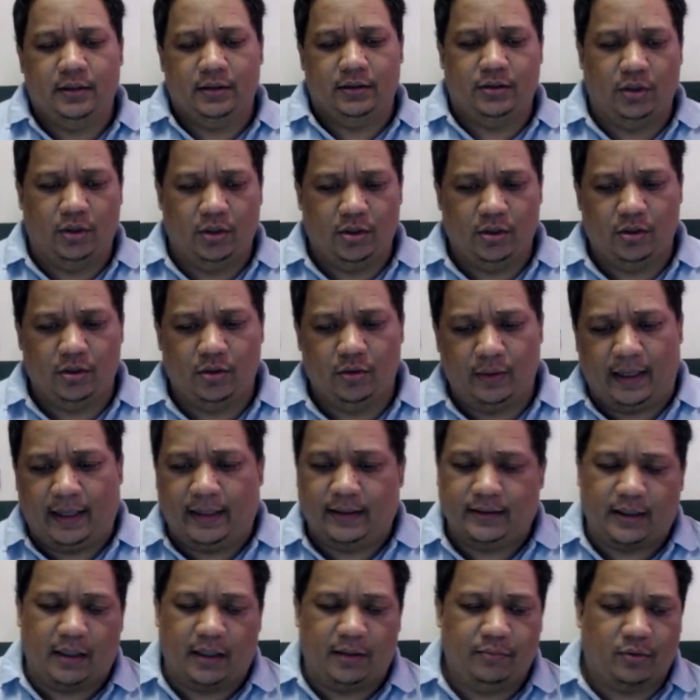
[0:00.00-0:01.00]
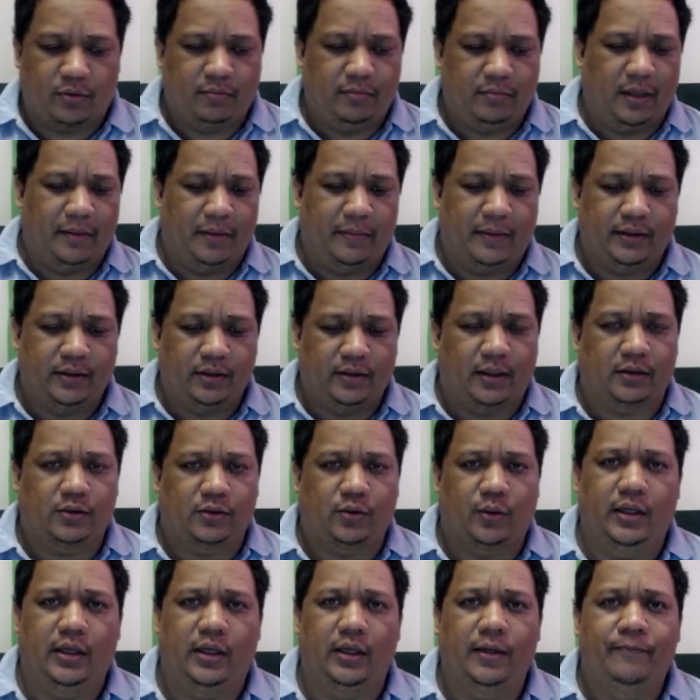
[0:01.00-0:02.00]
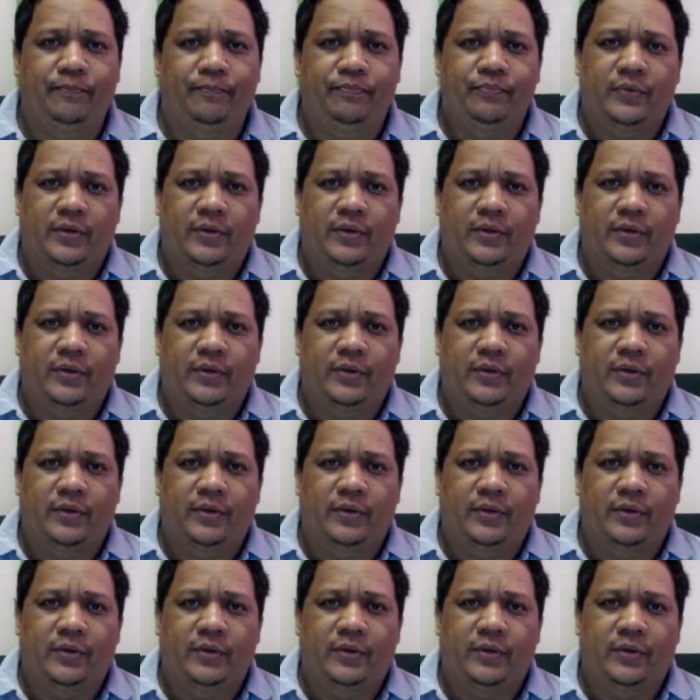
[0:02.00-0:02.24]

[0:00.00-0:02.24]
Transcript: So wala tayong problema doon actually.